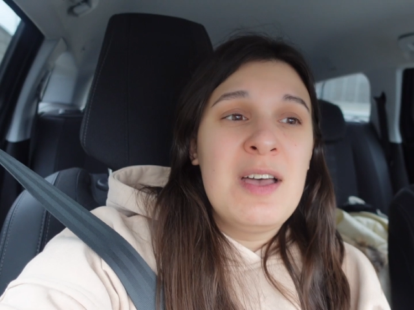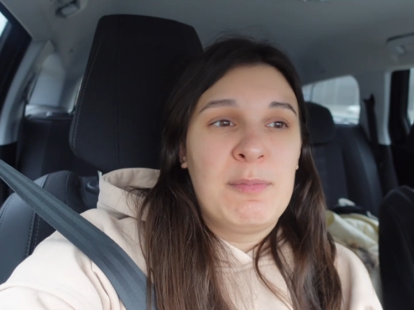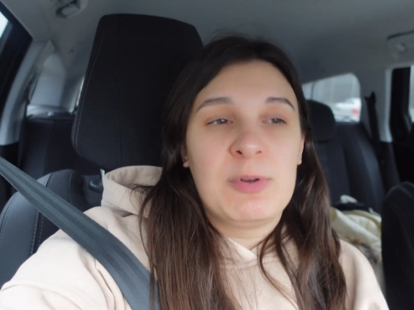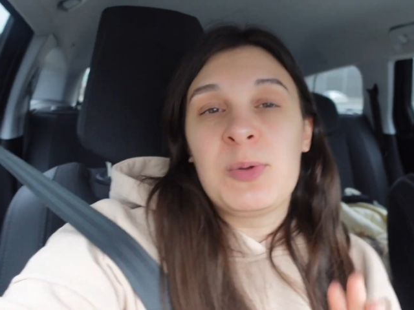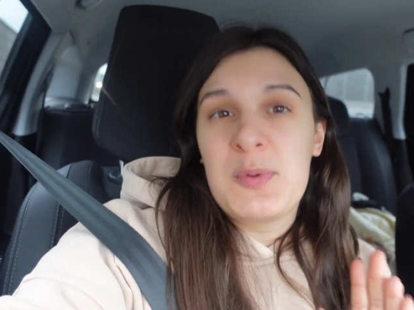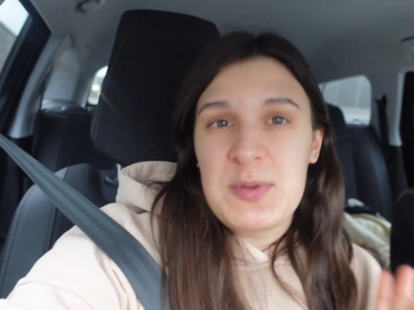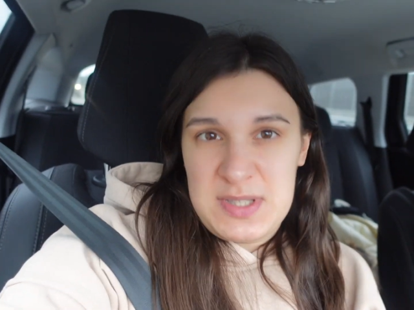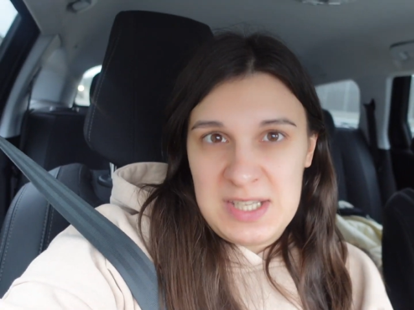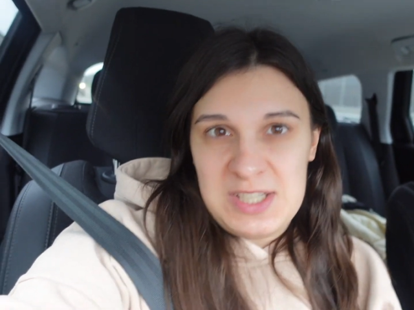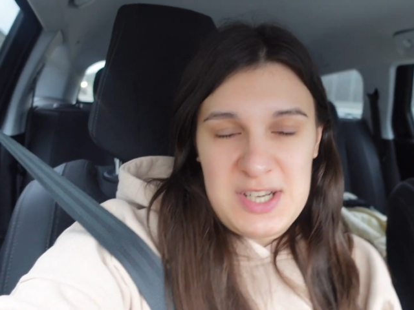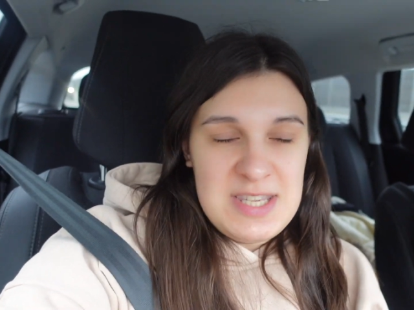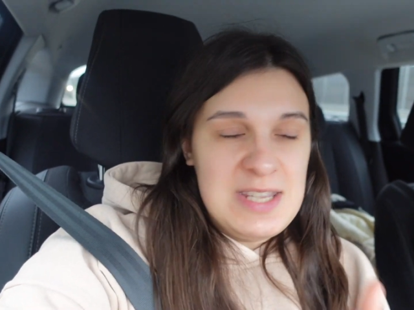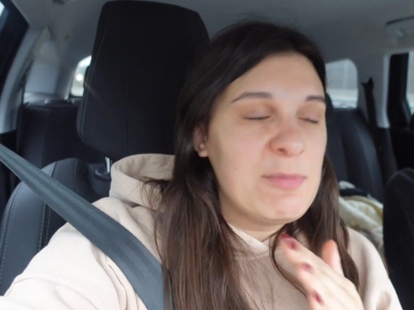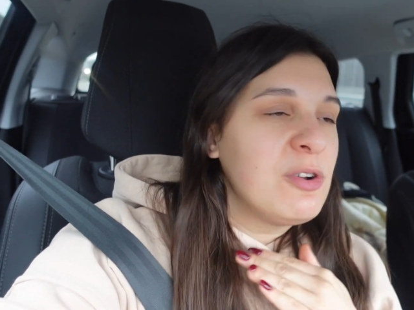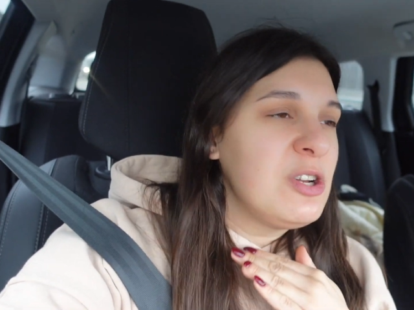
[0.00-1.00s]
bo to był
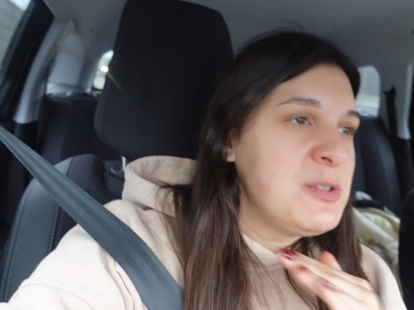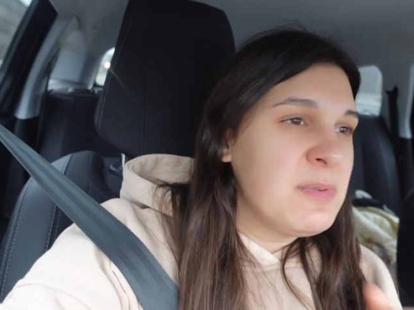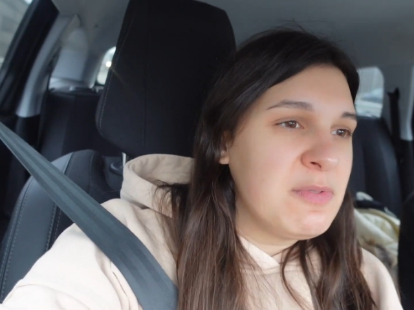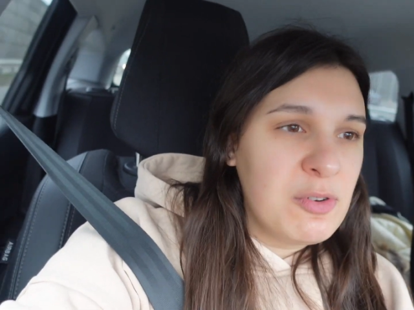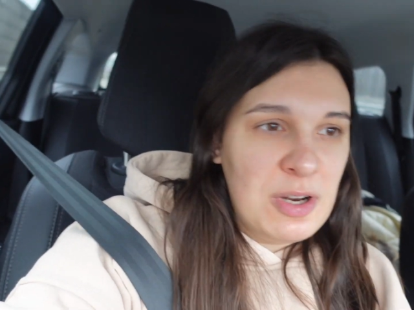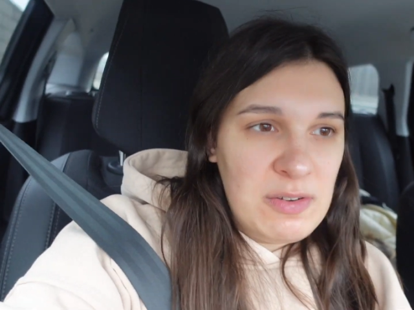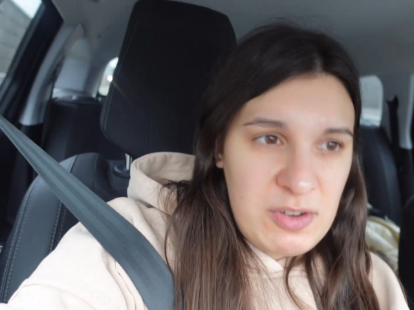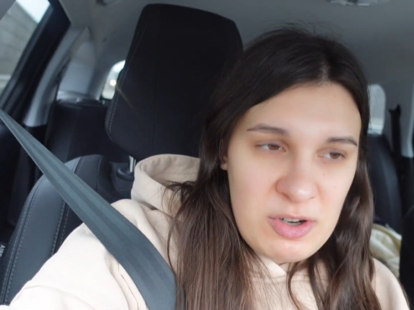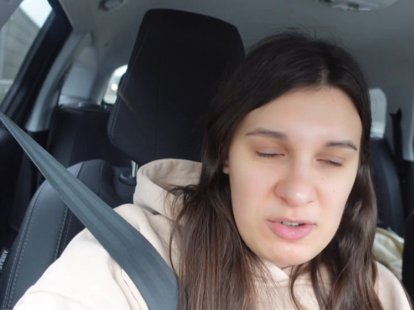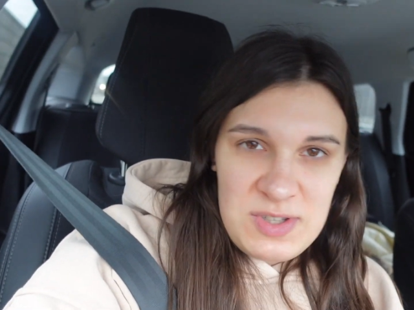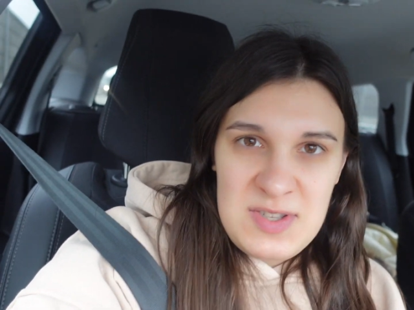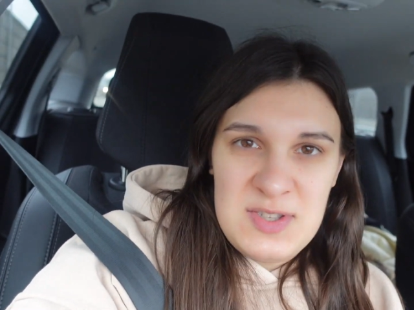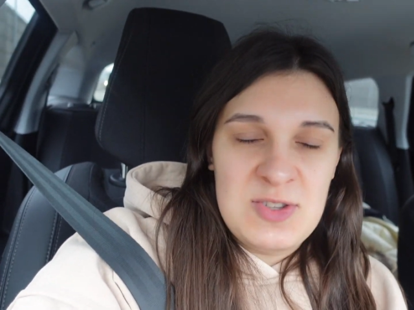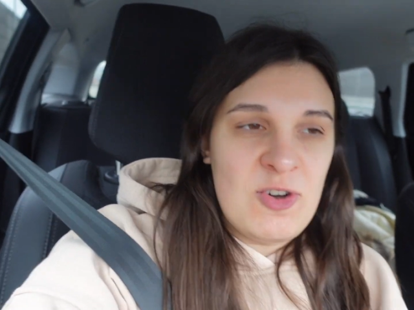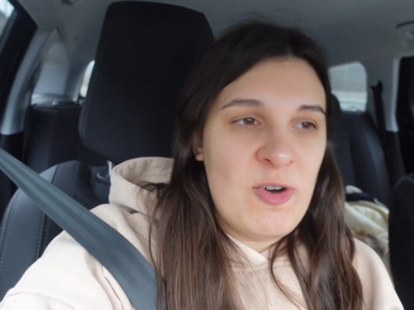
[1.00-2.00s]
styczeń. Nie mogliśmy w ogóle
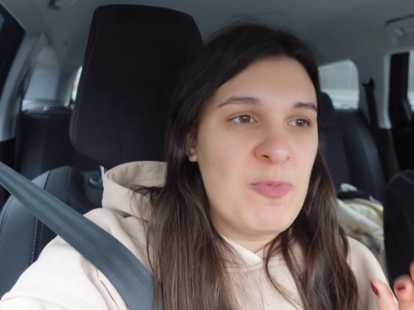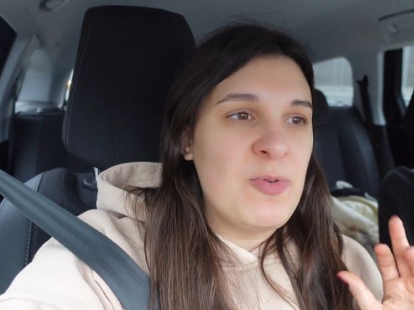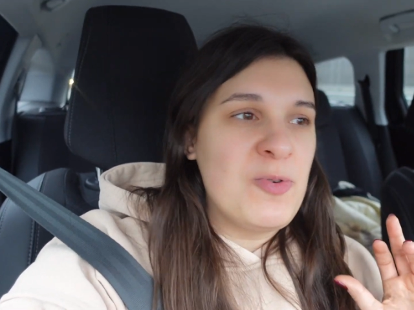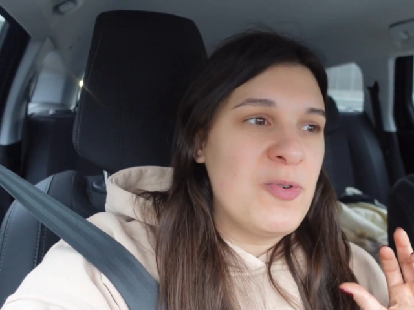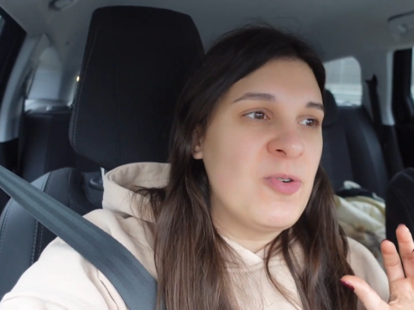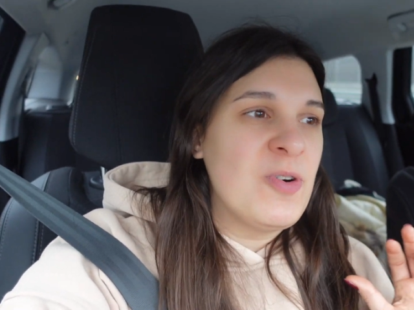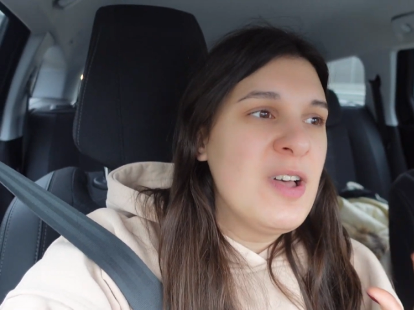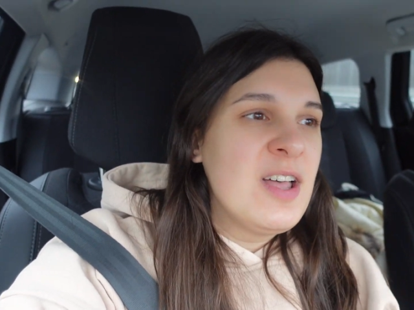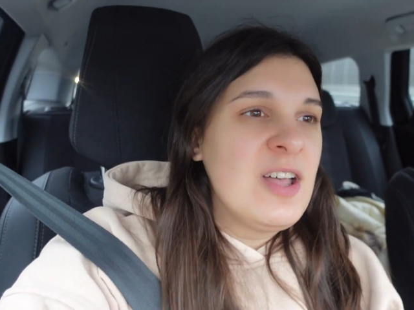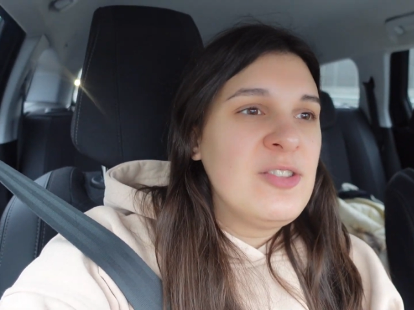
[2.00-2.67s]
wychodzić z domu.